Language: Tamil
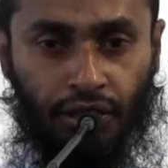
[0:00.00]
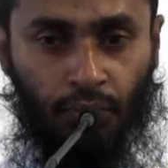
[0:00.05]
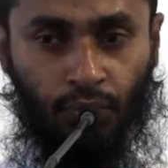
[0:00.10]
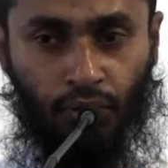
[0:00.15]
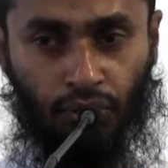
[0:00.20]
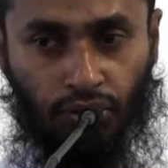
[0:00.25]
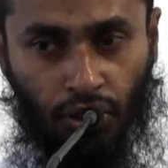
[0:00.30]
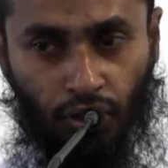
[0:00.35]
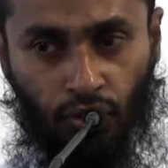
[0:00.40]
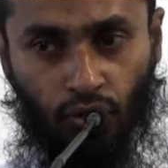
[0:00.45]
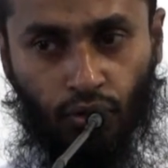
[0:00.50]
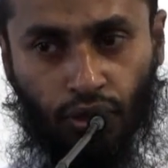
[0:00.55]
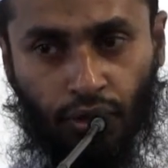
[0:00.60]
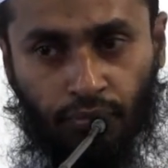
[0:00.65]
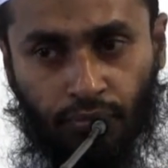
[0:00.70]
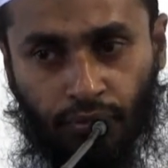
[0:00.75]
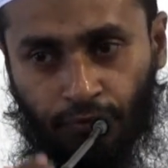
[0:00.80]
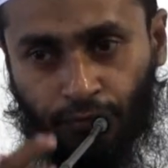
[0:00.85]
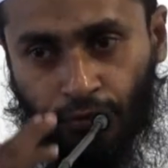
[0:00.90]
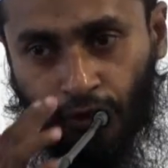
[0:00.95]

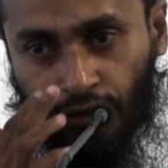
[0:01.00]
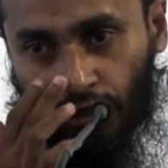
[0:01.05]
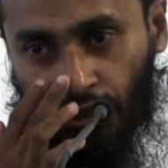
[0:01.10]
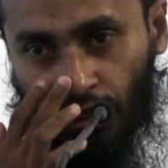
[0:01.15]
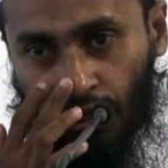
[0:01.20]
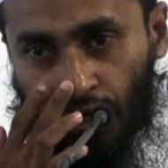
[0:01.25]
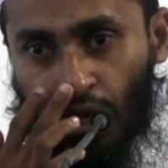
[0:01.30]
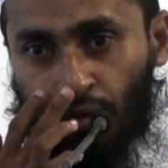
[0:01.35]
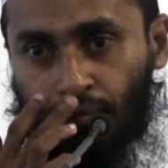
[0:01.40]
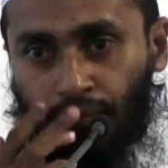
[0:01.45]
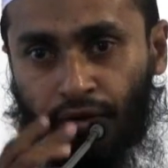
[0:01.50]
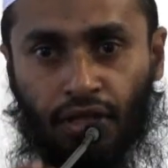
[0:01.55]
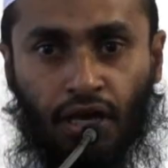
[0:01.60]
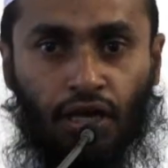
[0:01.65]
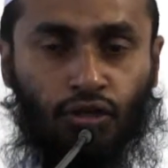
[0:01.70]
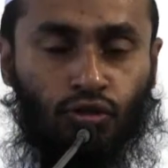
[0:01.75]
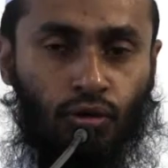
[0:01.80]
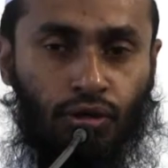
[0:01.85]
எபுத்தகூன மின் ஃபதுலில்லா என்பதாக